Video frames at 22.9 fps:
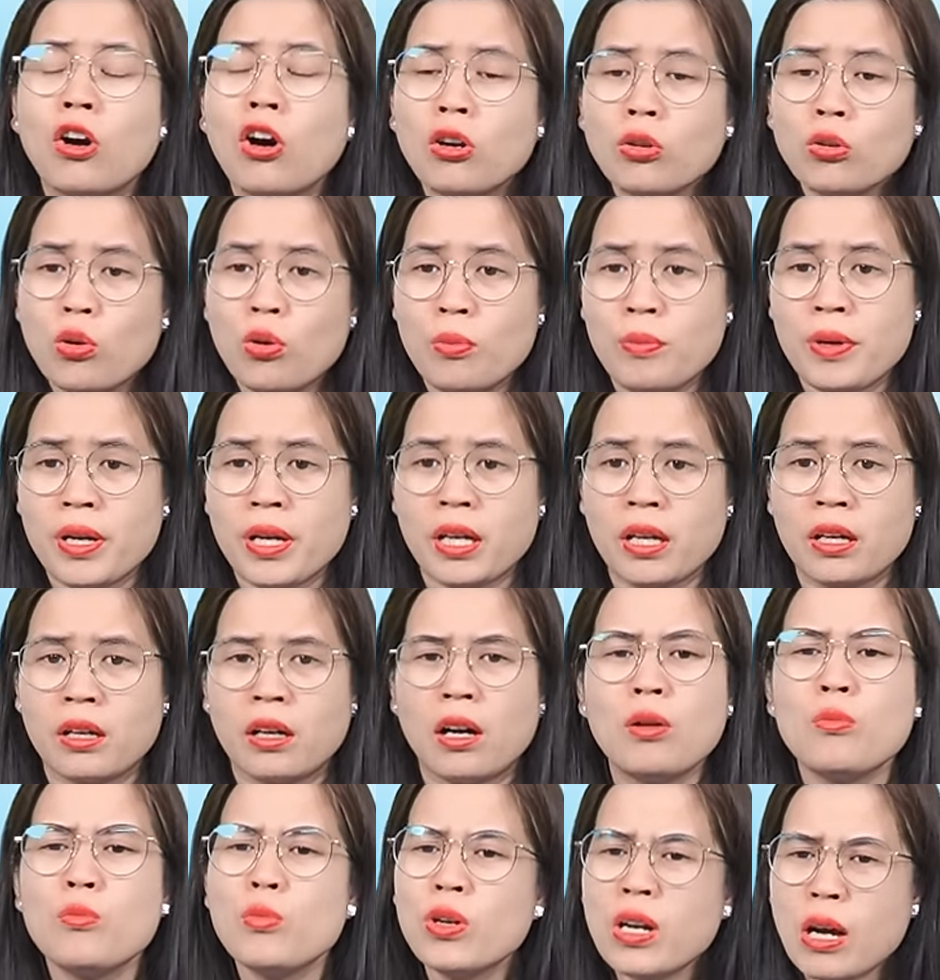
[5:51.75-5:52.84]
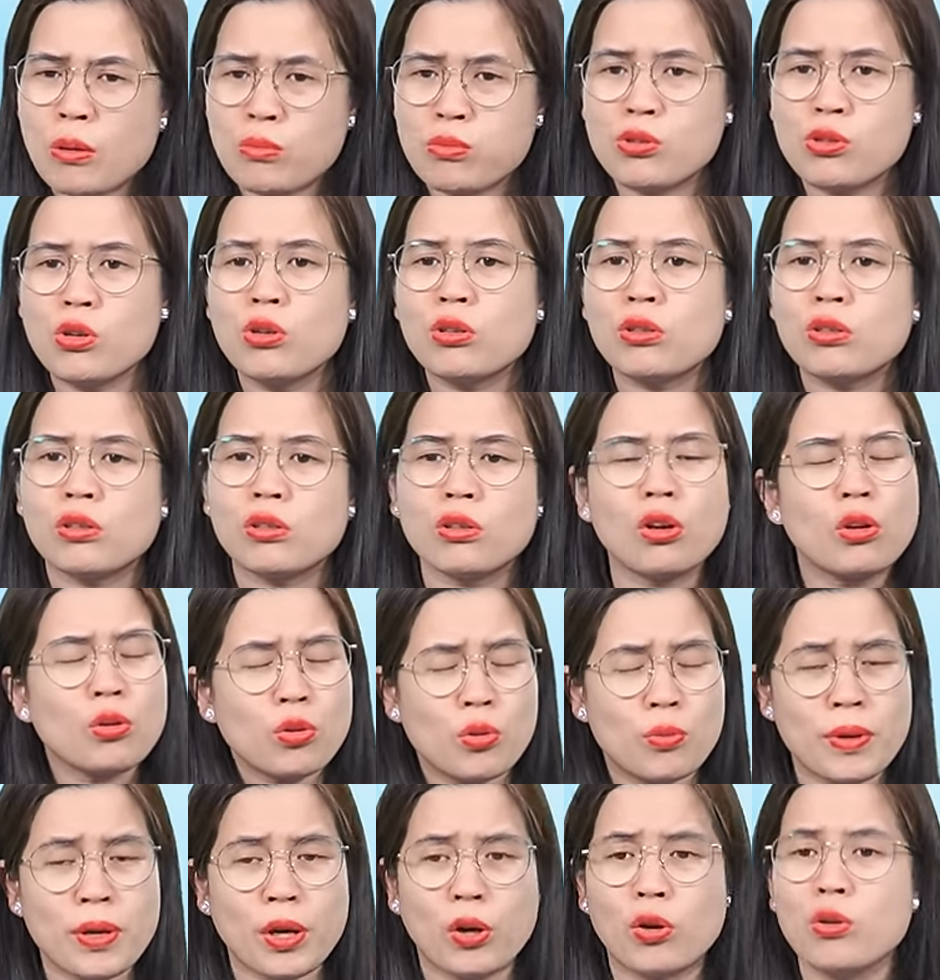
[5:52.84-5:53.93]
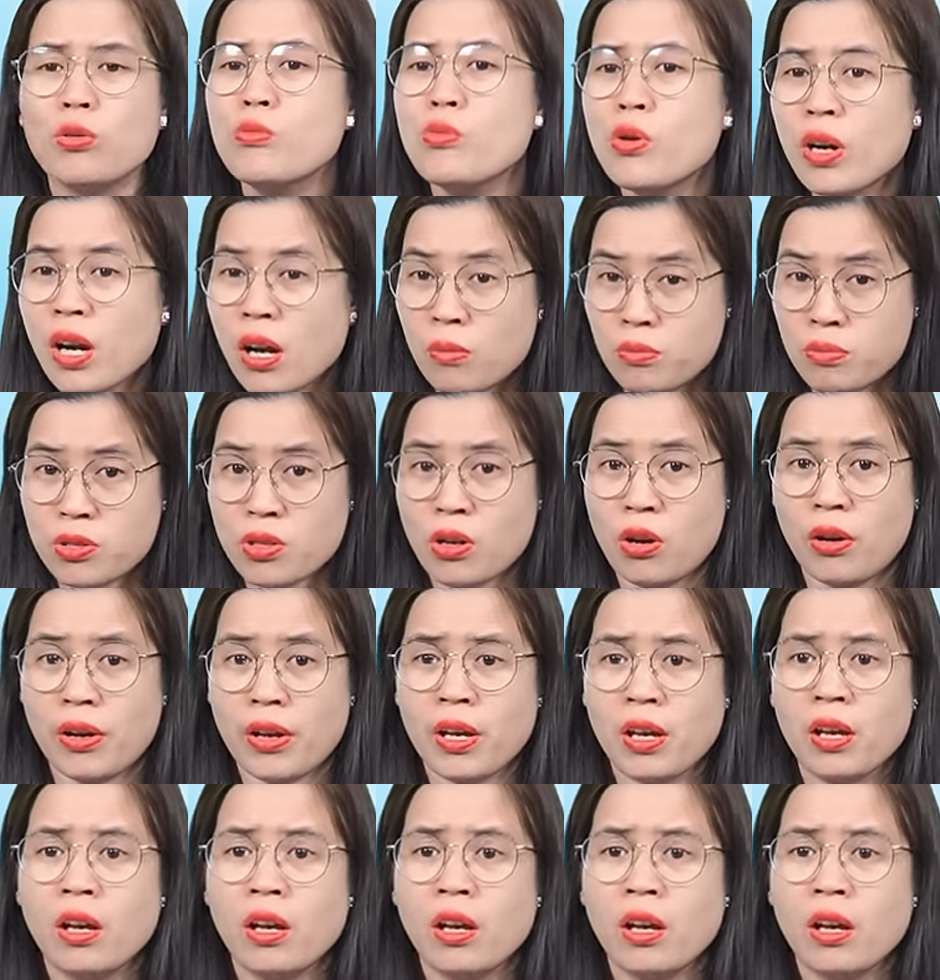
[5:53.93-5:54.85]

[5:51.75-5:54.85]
Con của mình không muốn học dốt Con của mình cũng muốn học giỏi